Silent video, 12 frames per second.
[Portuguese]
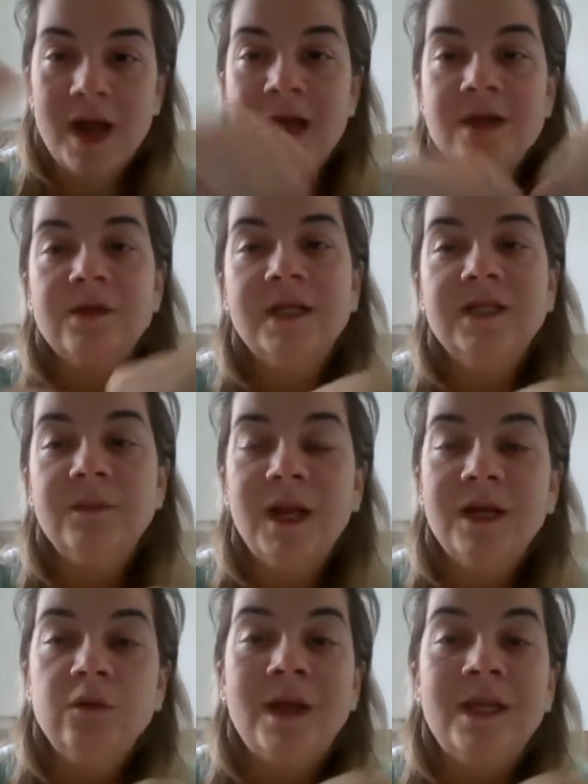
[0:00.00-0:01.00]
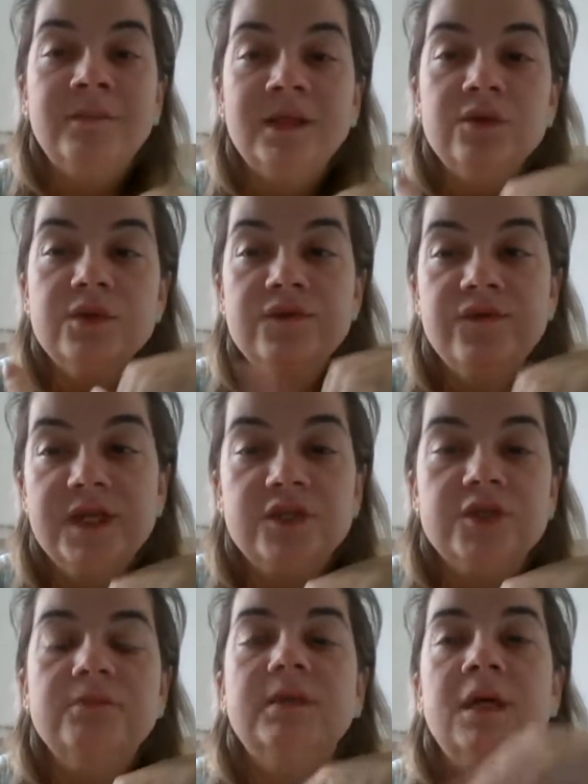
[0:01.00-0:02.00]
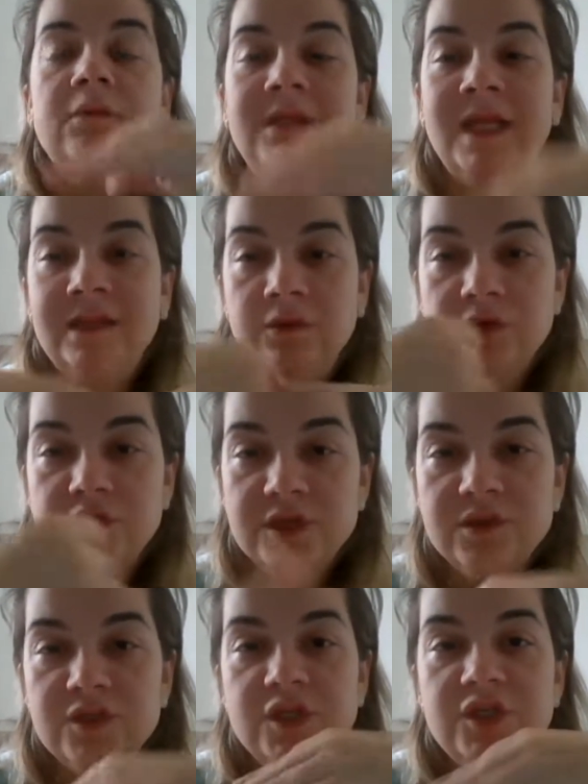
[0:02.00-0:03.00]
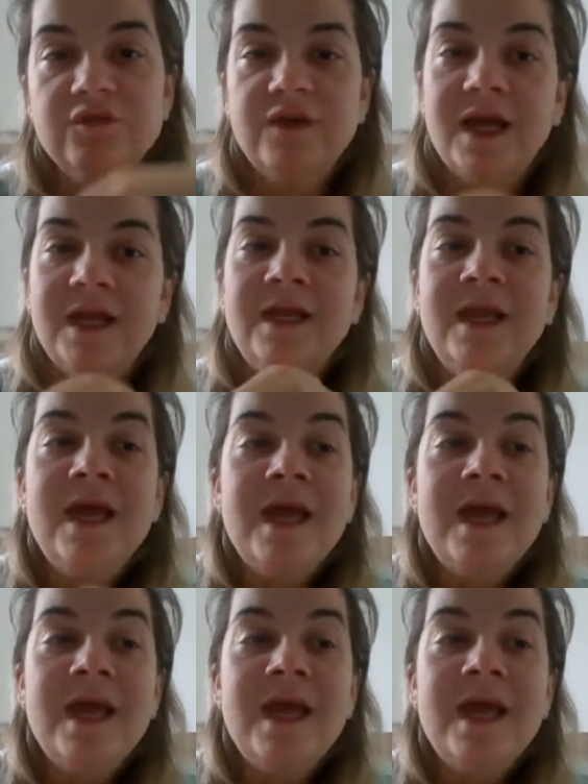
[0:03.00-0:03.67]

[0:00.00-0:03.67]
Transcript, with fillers: Ah, eu quero trabalhar com alimentos fit. Então, dentro disso, a gente vai